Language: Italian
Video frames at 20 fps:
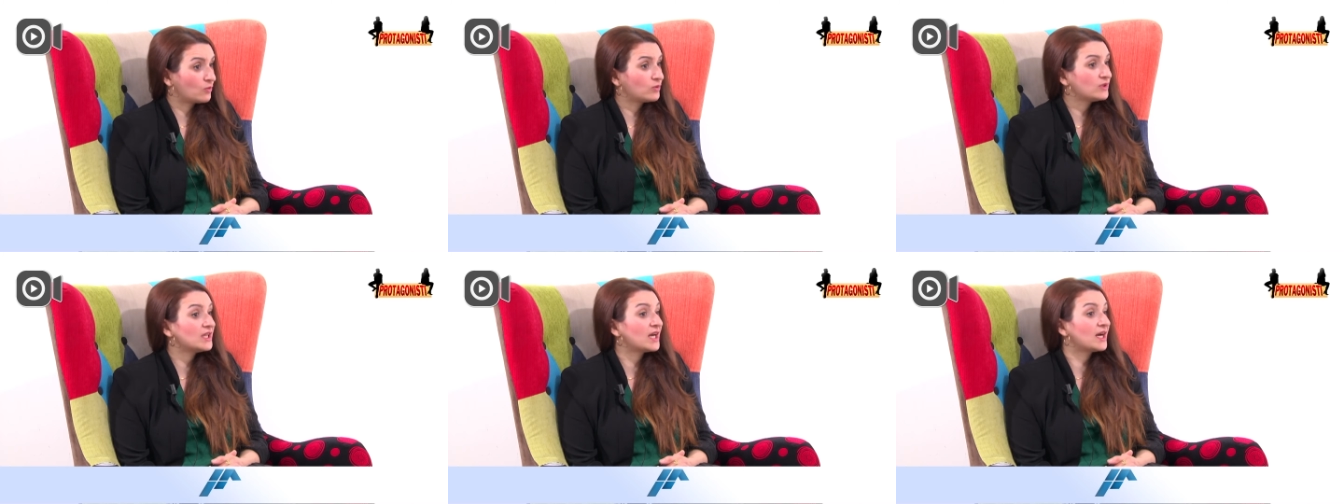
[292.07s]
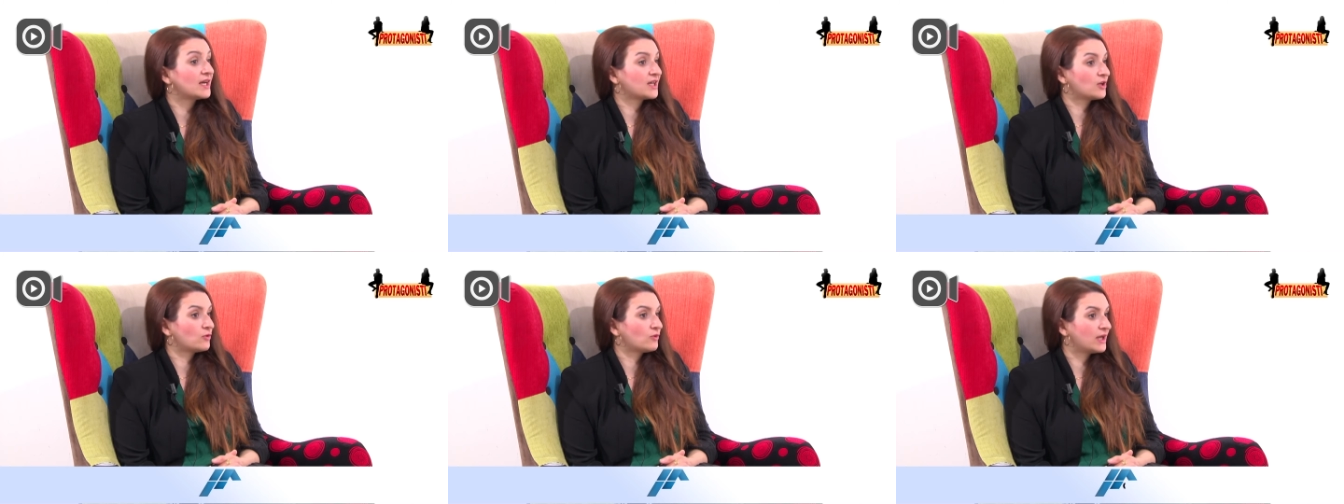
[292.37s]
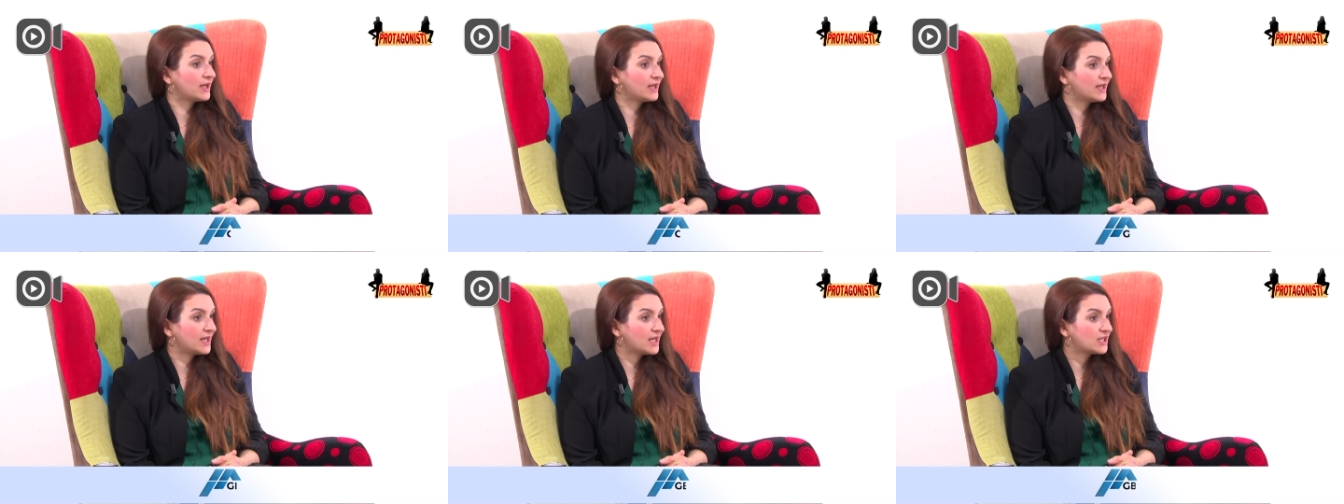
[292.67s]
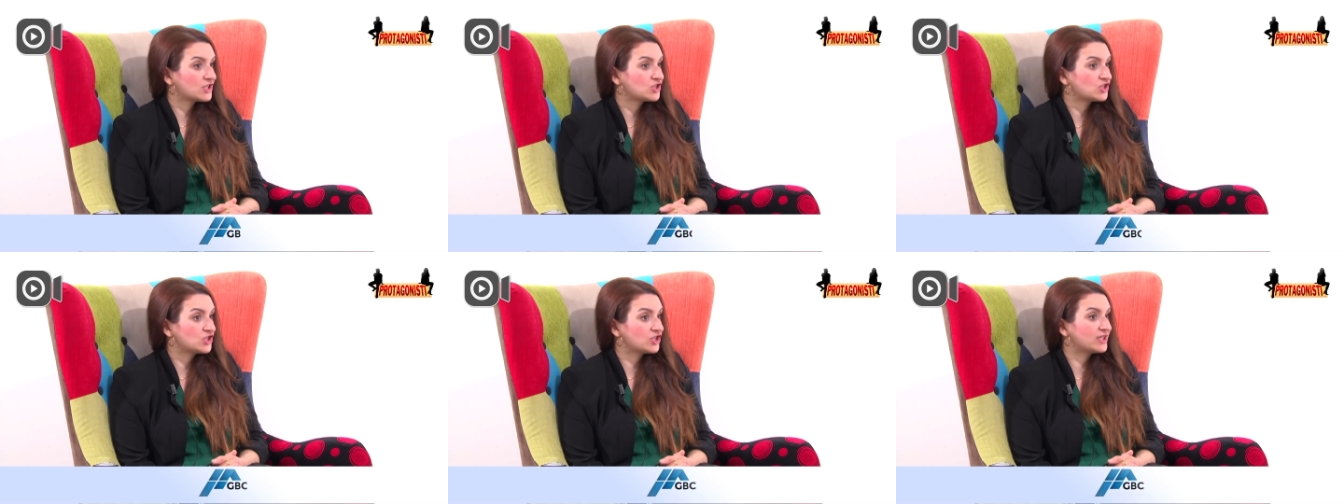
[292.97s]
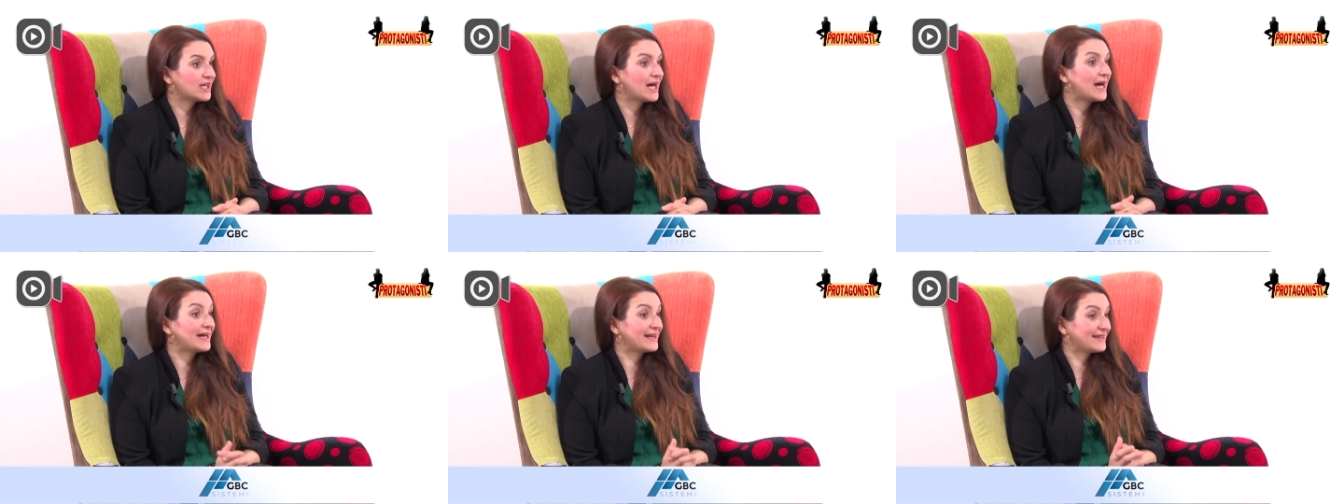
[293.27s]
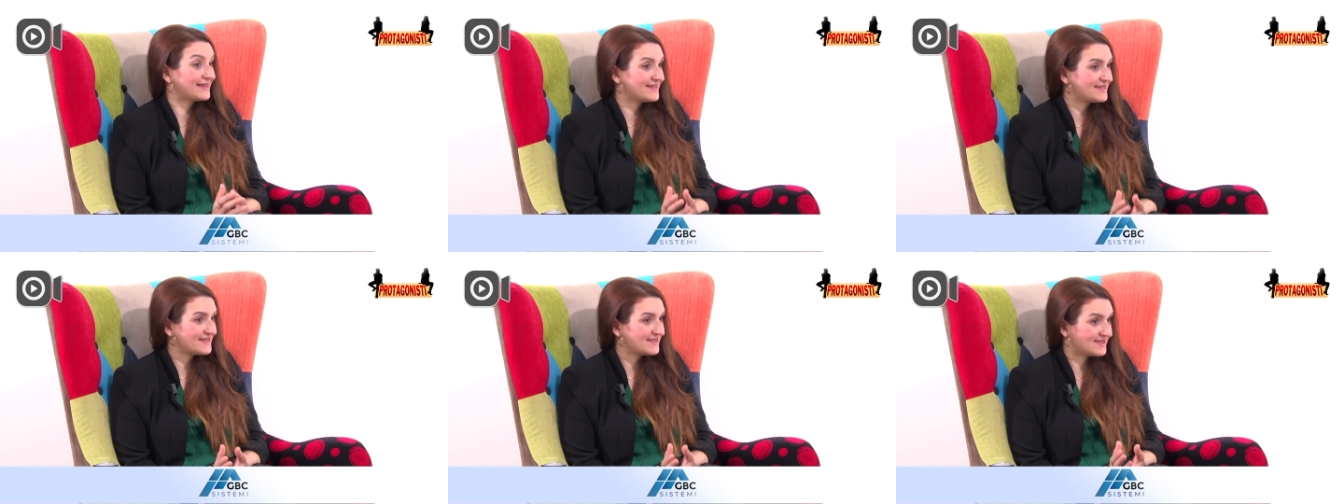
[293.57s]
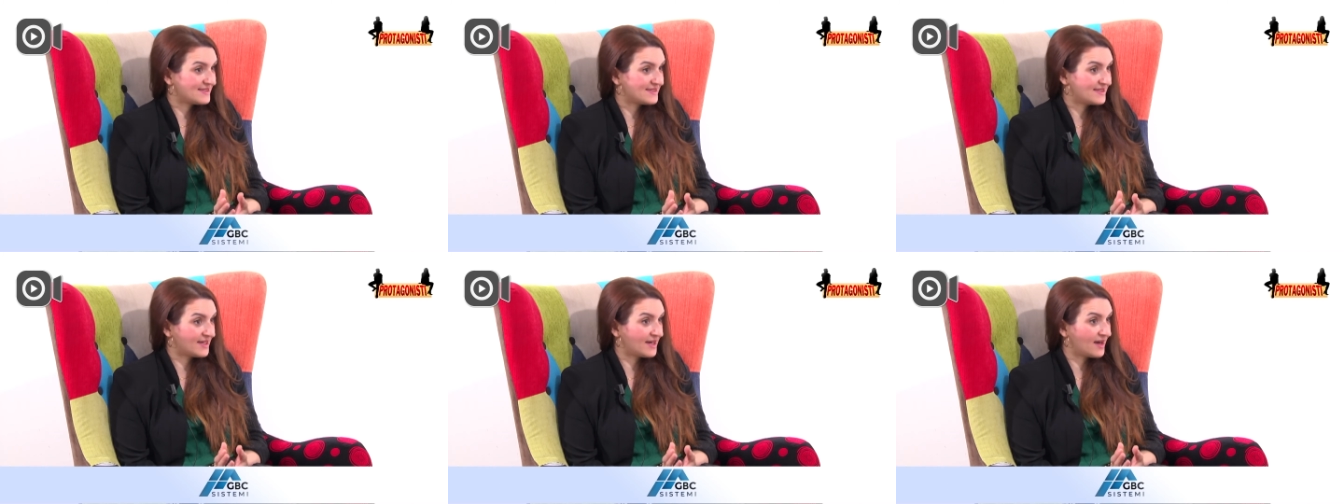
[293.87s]
quindi anche una rinascita
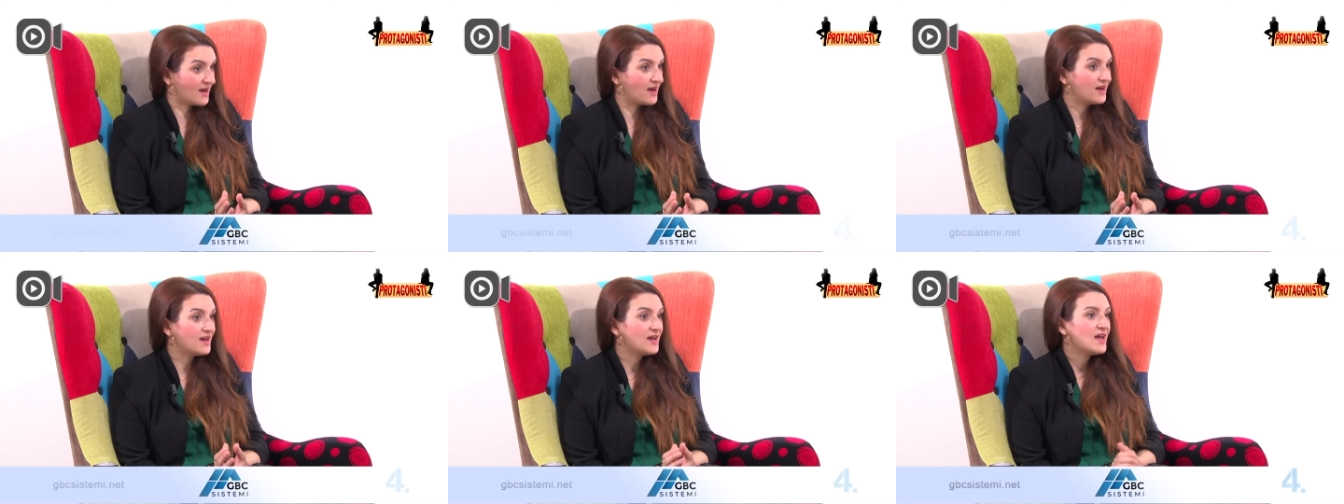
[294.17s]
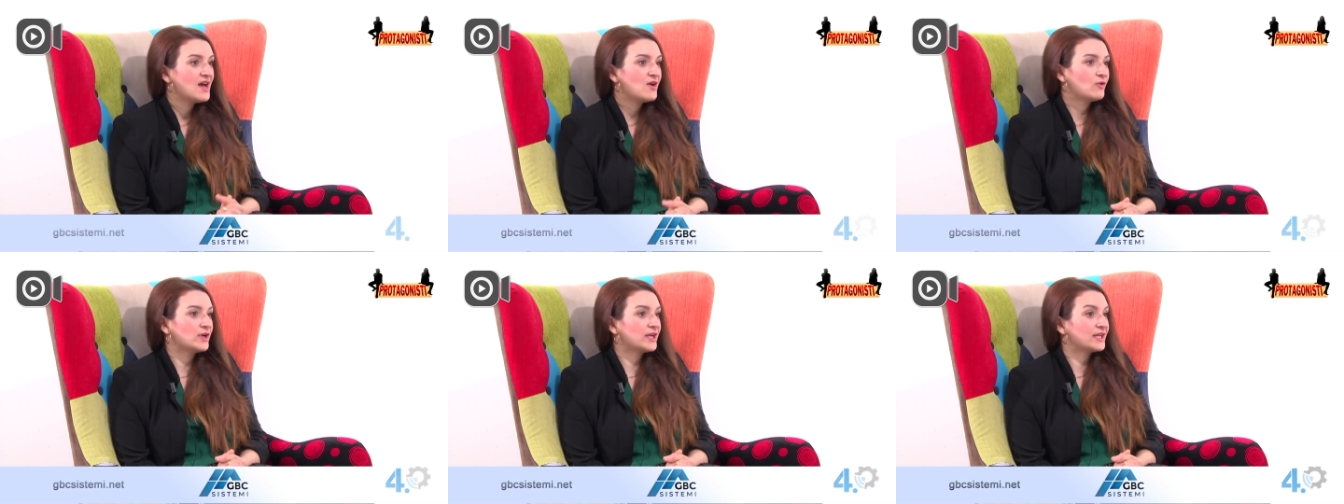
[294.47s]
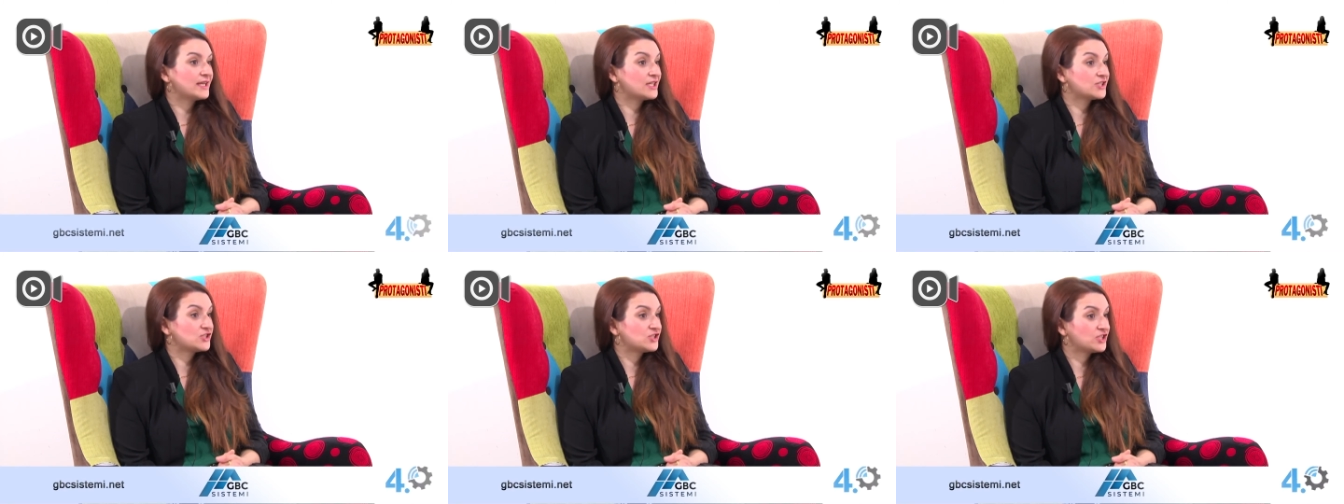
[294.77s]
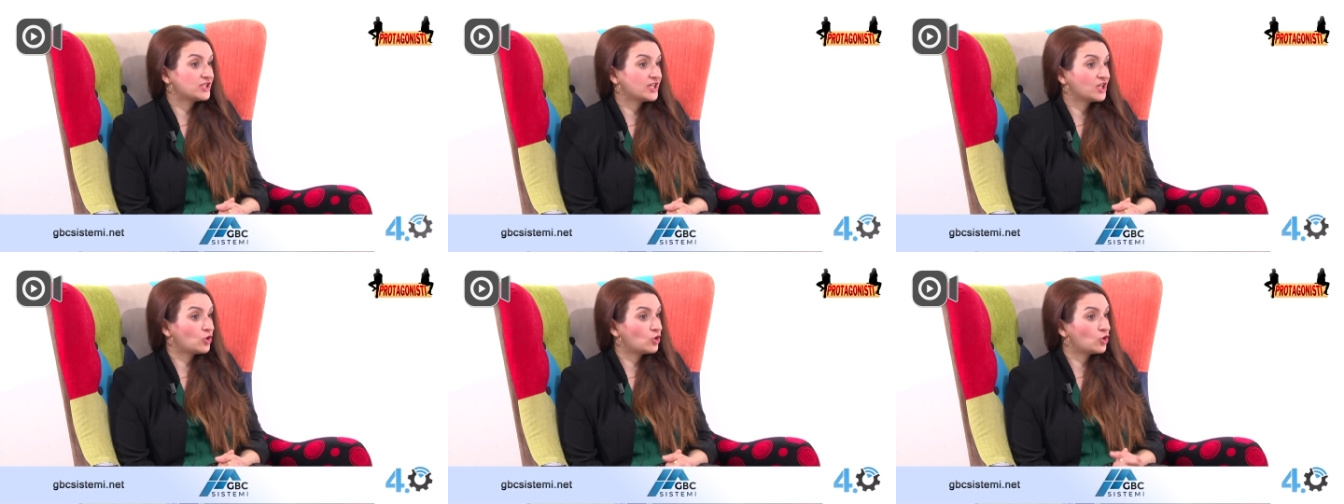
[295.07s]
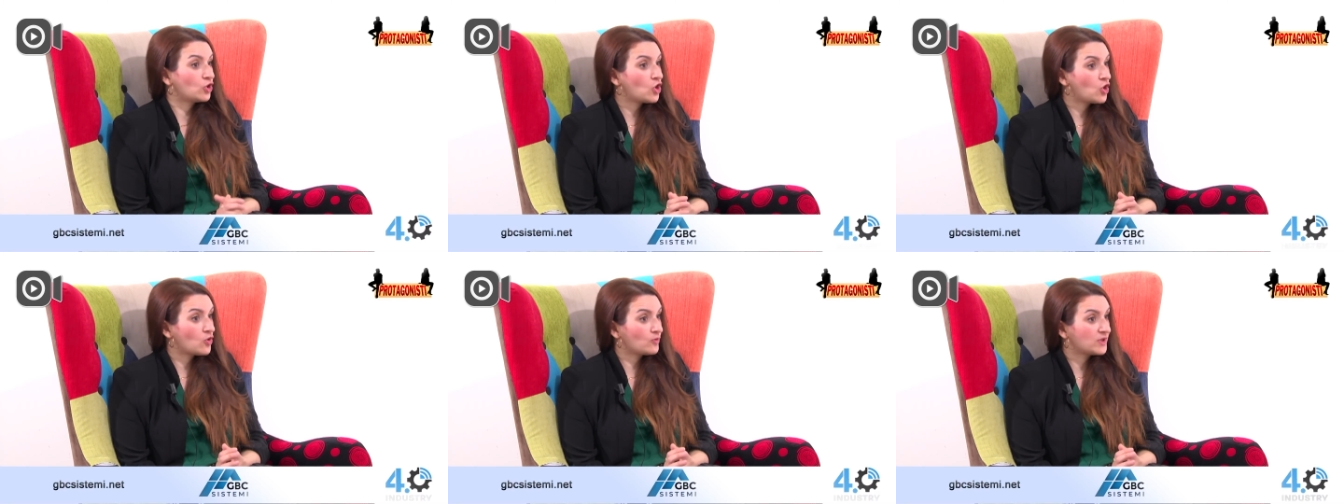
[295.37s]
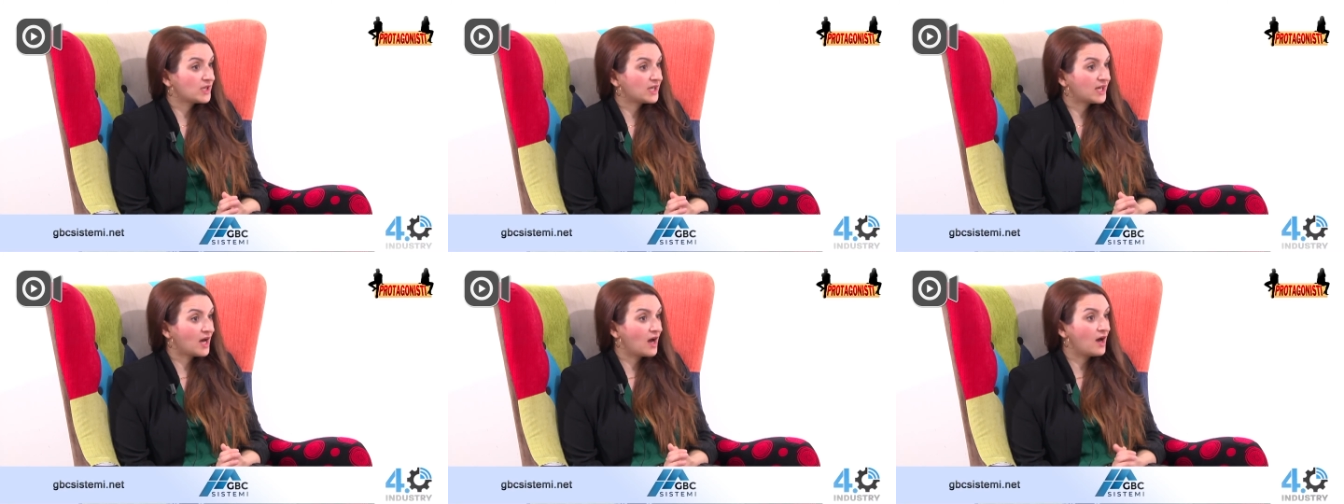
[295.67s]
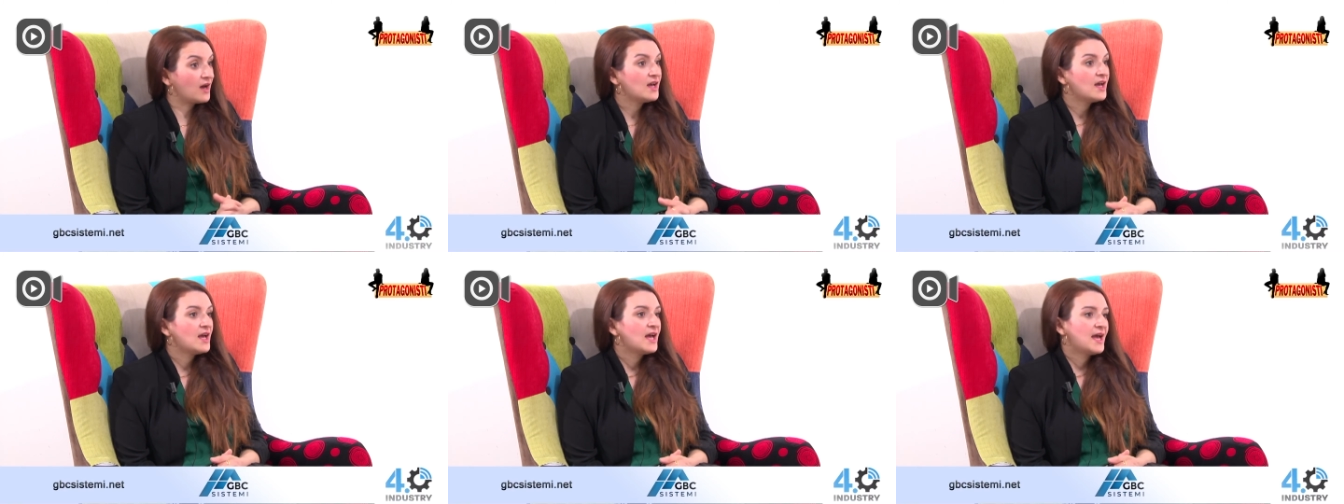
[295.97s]
artistica, una rinascita economica.